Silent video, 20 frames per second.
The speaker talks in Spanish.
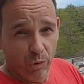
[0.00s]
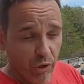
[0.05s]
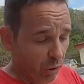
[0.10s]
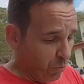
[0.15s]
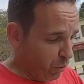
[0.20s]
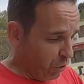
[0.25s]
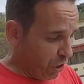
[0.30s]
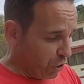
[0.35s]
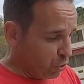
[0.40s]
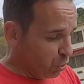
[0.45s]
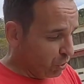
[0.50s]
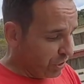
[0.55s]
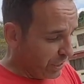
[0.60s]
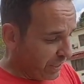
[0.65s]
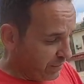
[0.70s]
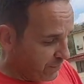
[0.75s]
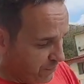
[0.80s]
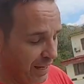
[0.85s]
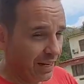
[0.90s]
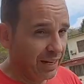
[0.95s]
Bueno, pues resulta
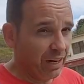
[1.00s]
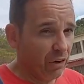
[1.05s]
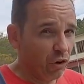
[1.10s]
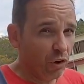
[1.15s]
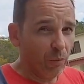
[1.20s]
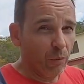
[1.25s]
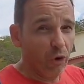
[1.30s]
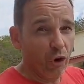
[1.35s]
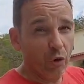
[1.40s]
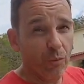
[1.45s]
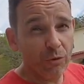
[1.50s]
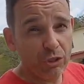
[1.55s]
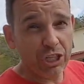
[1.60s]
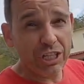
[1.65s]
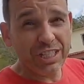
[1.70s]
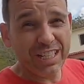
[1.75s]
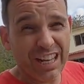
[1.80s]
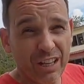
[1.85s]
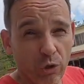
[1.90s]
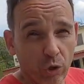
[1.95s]
que, claro, como no hemos
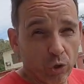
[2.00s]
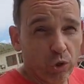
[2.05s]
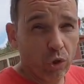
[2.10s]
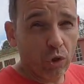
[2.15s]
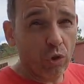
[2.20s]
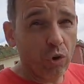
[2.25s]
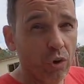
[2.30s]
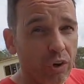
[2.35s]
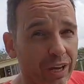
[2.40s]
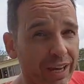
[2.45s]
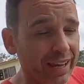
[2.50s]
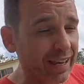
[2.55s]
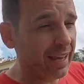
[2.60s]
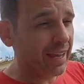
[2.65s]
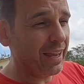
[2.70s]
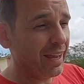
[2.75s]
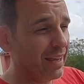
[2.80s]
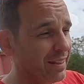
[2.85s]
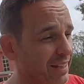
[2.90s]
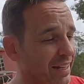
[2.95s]
echado todo lo
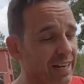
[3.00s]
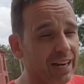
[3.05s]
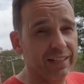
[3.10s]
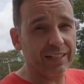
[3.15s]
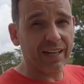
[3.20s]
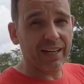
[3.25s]
que tiene la